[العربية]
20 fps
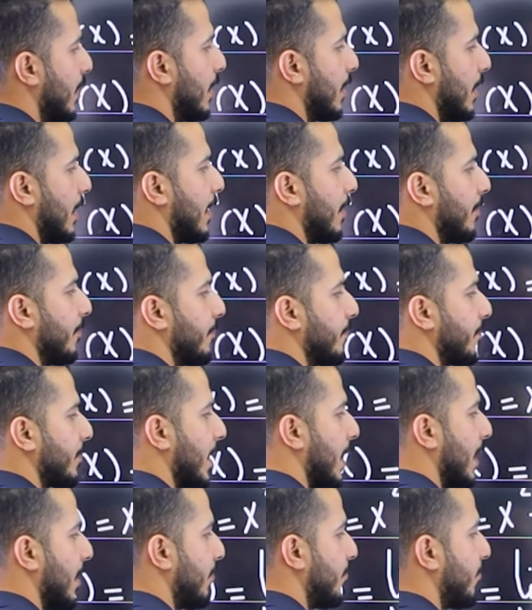لا
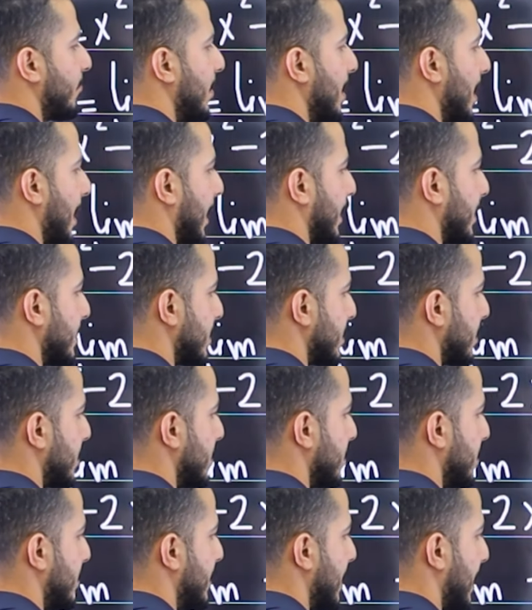اف الاكس
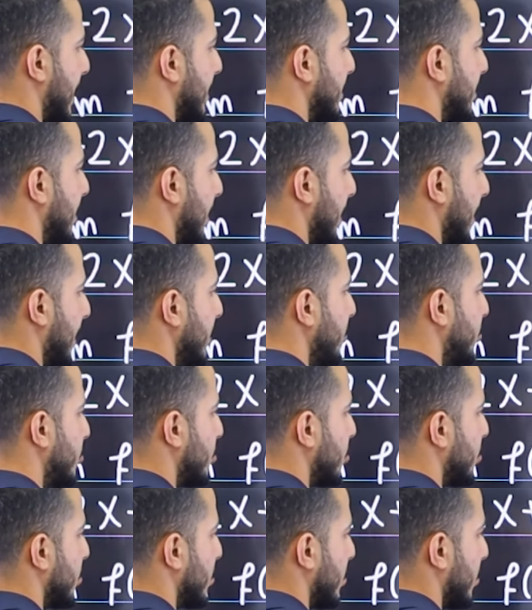زائد
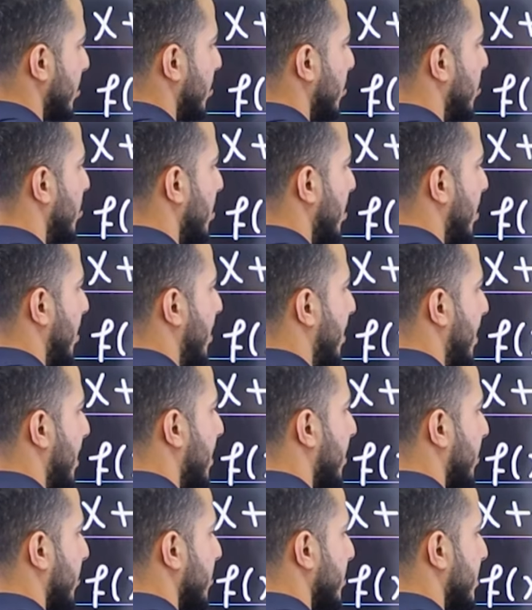الاتش
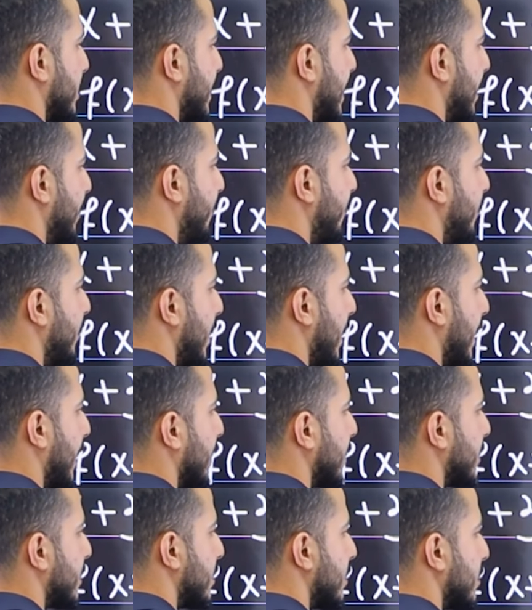ناقص اف
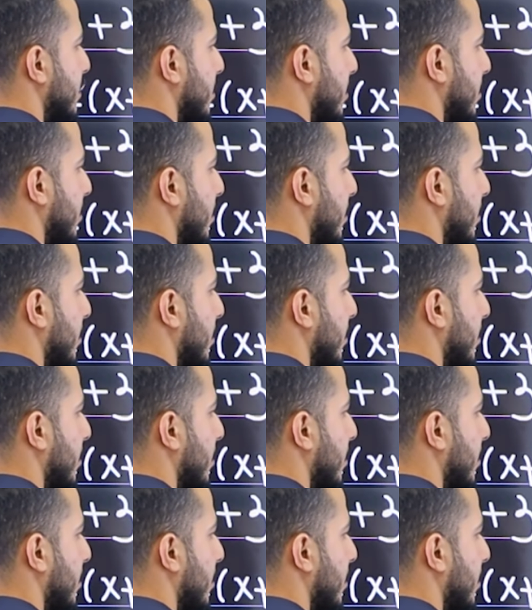الاكس